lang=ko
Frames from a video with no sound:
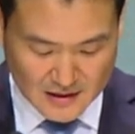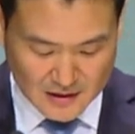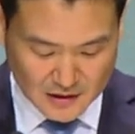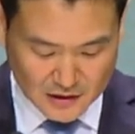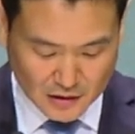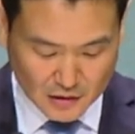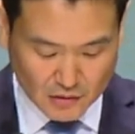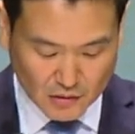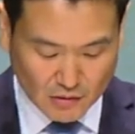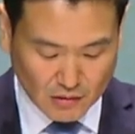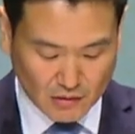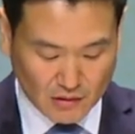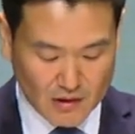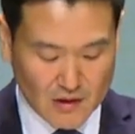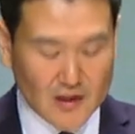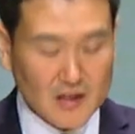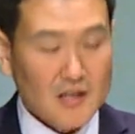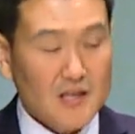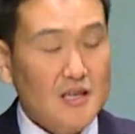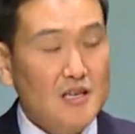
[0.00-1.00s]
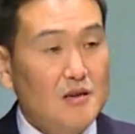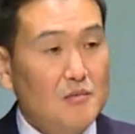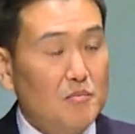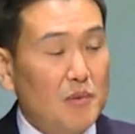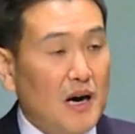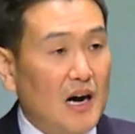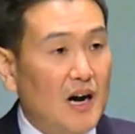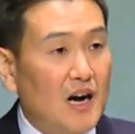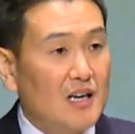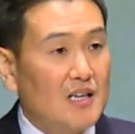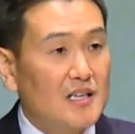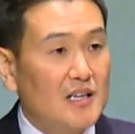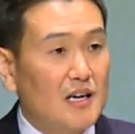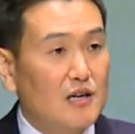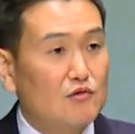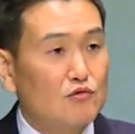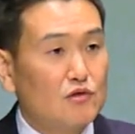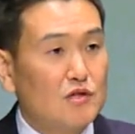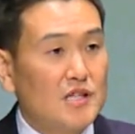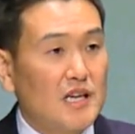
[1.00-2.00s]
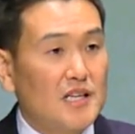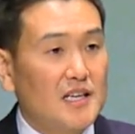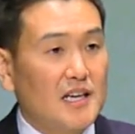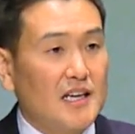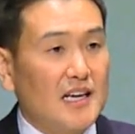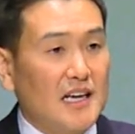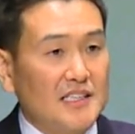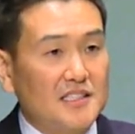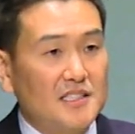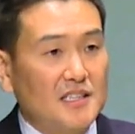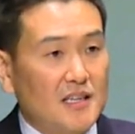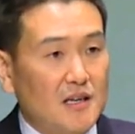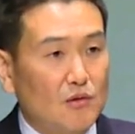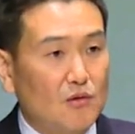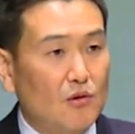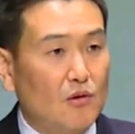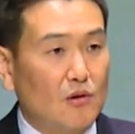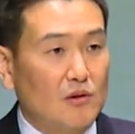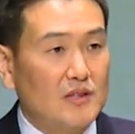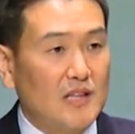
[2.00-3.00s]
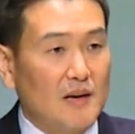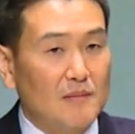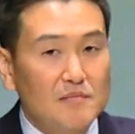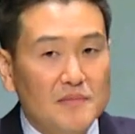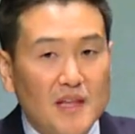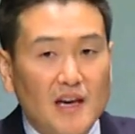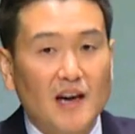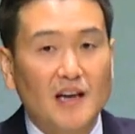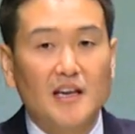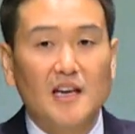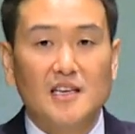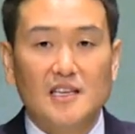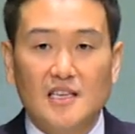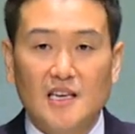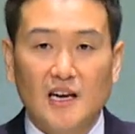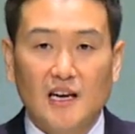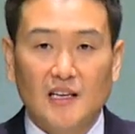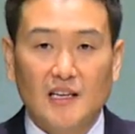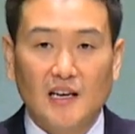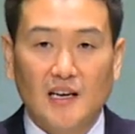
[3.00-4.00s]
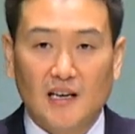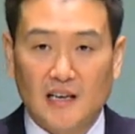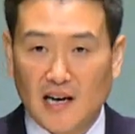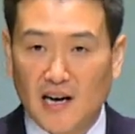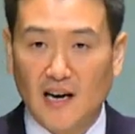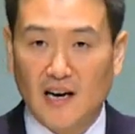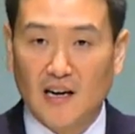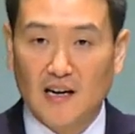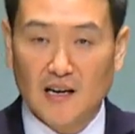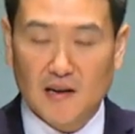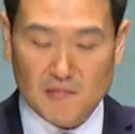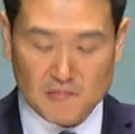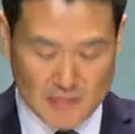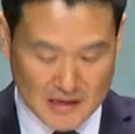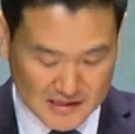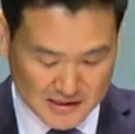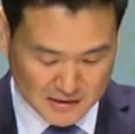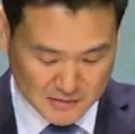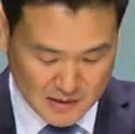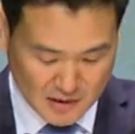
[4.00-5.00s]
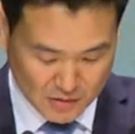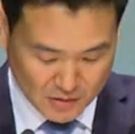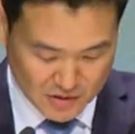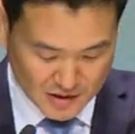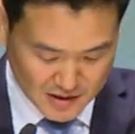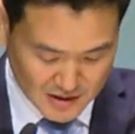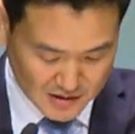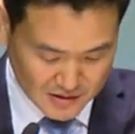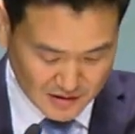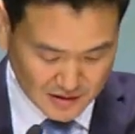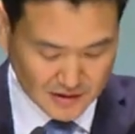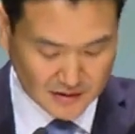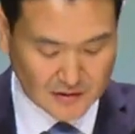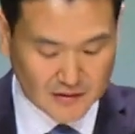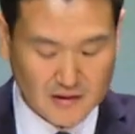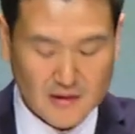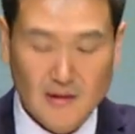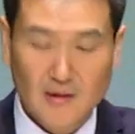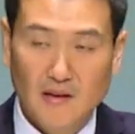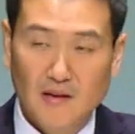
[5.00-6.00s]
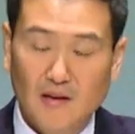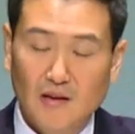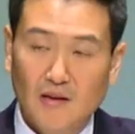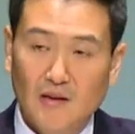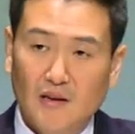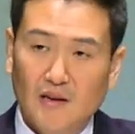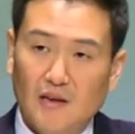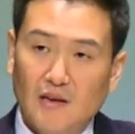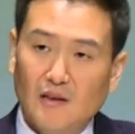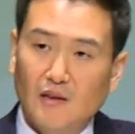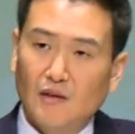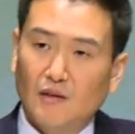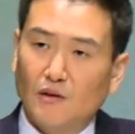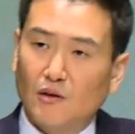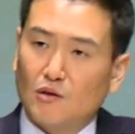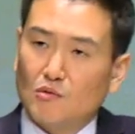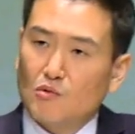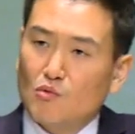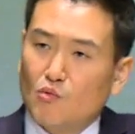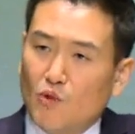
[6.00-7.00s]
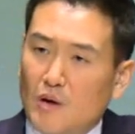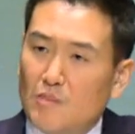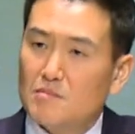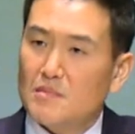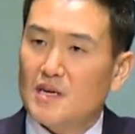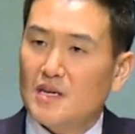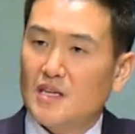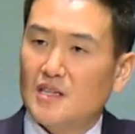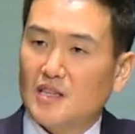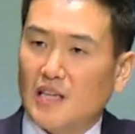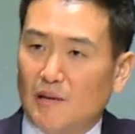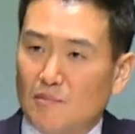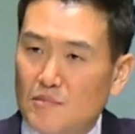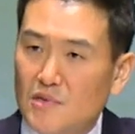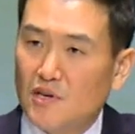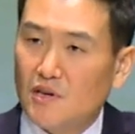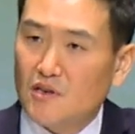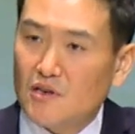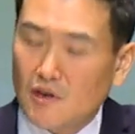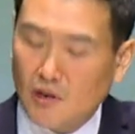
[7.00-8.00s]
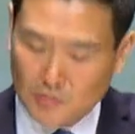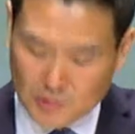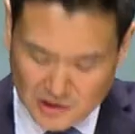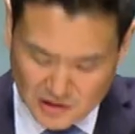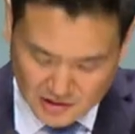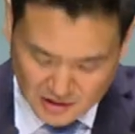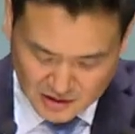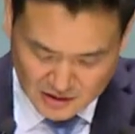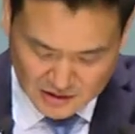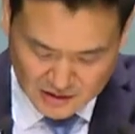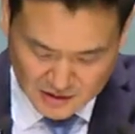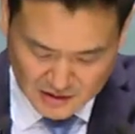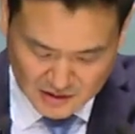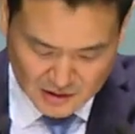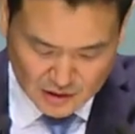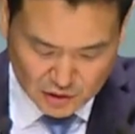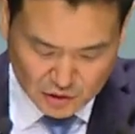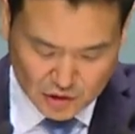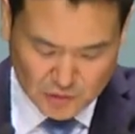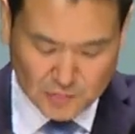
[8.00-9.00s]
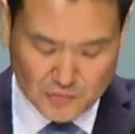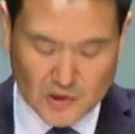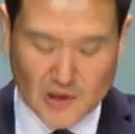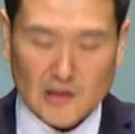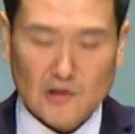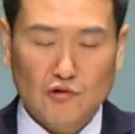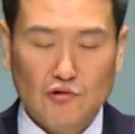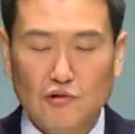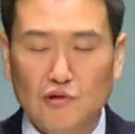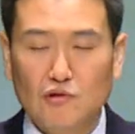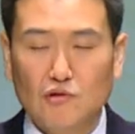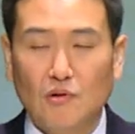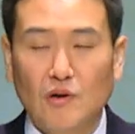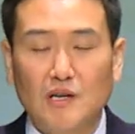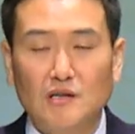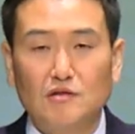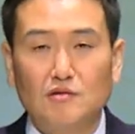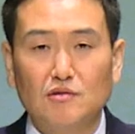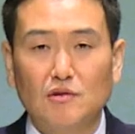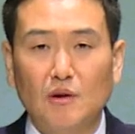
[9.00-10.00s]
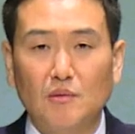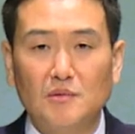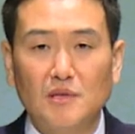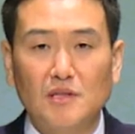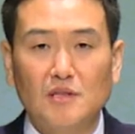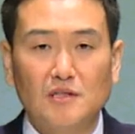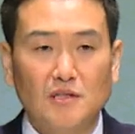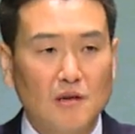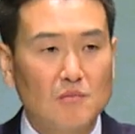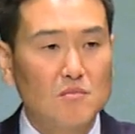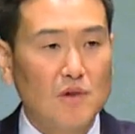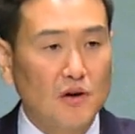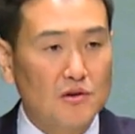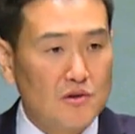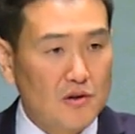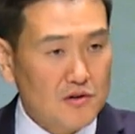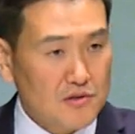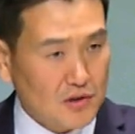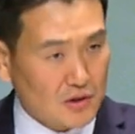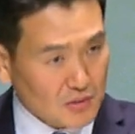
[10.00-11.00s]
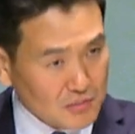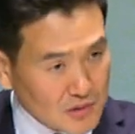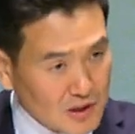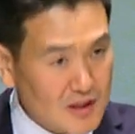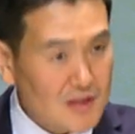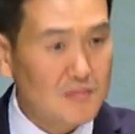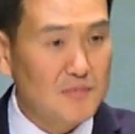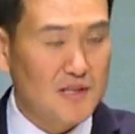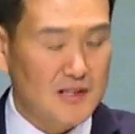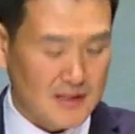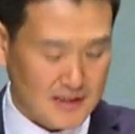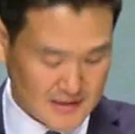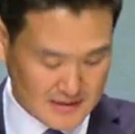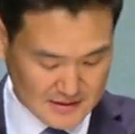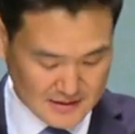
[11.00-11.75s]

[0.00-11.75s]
그리고 이 바알이라는 우상이 가짜라고 담대하게 이야기하라 말씀하고 있는 거예요. 여러분, 웬만한 담력이 없이는 쉽게 순종할 수 없는 그런 명령처럼 들립니다.